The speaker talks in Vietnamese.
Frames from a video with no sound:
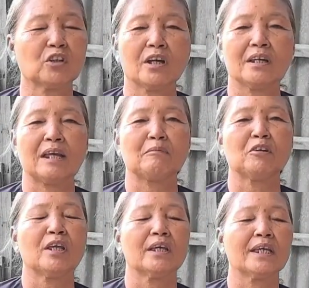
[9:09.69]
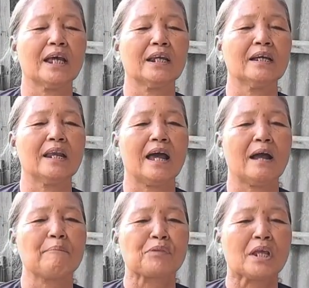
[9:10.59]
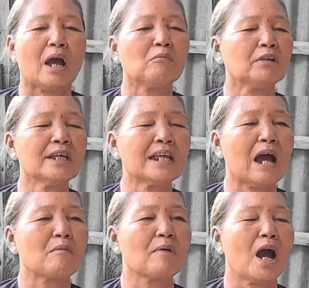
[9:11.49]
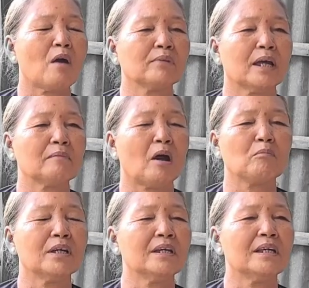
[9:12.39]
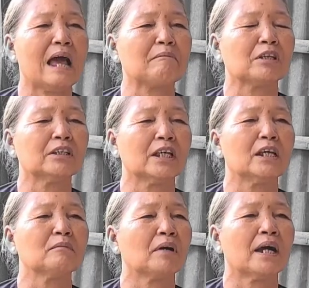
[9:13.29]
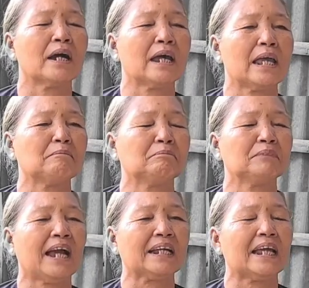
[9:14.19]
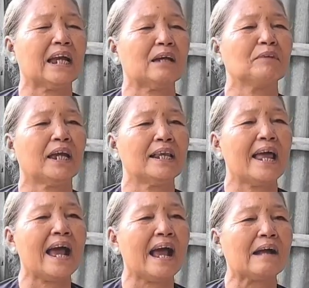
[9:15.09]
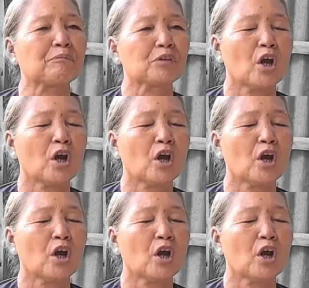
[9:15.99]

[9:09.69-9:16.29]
Cho nên em nói thiệt với anh đó là không khi nào mà ông này mà ông đi làm từ thiện mà em cằn nhằn em gầy la